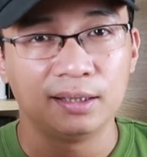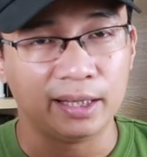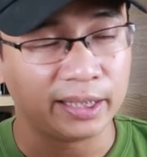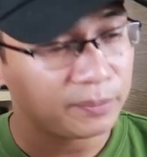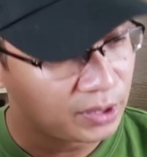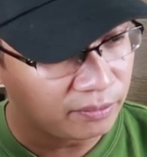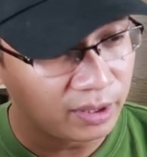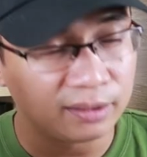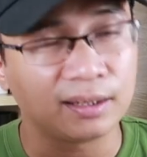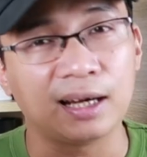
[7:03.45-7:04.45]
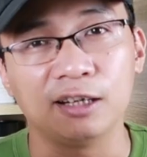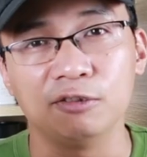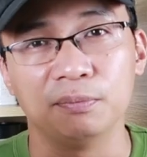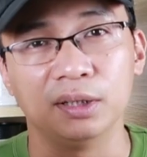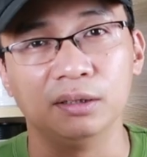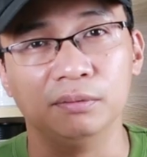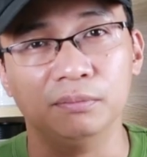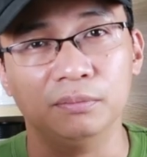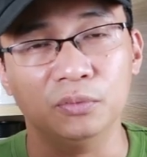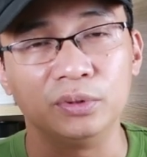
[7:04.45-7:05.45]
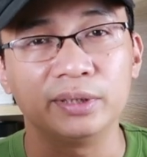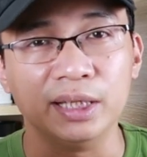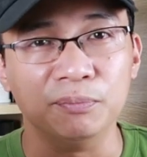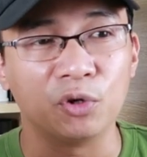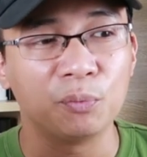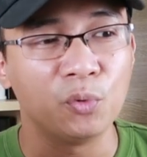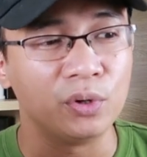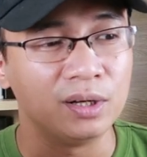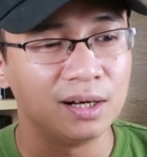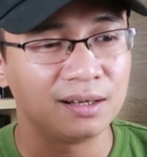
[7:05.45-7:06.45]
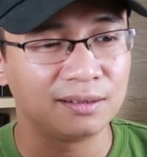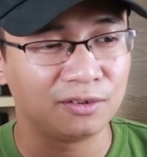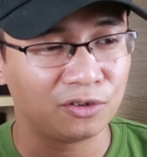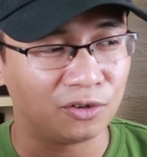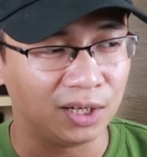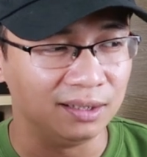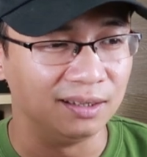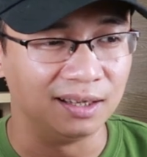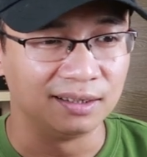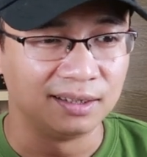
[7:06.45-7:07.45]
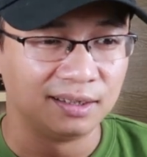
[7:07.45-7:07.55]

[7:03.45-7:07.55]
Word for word: Anh em sinh viên nào mà muốn tìm một cái mùi hương nó gọi là